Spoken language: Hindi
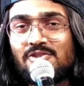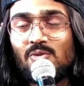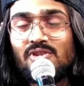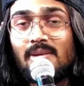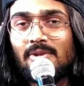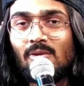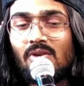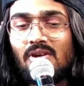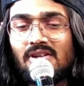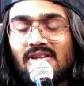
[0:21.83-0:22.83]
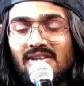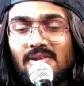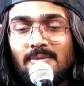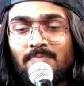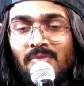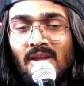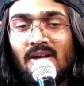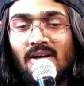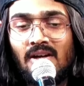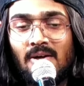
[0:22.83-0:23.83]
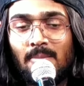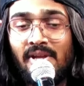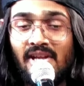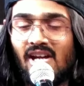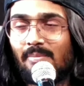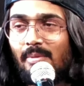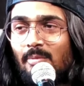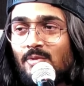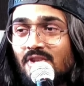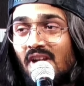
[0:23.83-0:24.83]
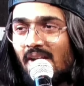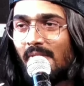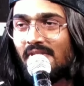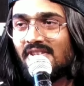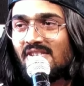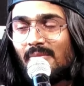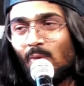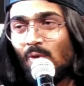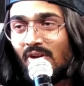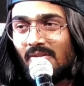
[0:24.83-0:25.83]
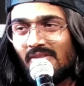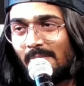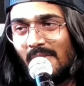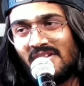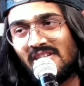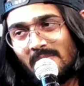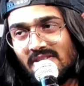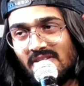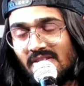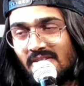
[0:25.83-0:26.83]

को ये बताऊंगा कि आ, मेरे घर पे भी मुझे डांट पड़ती है जब मैं मोटर का पानी नहीं भरता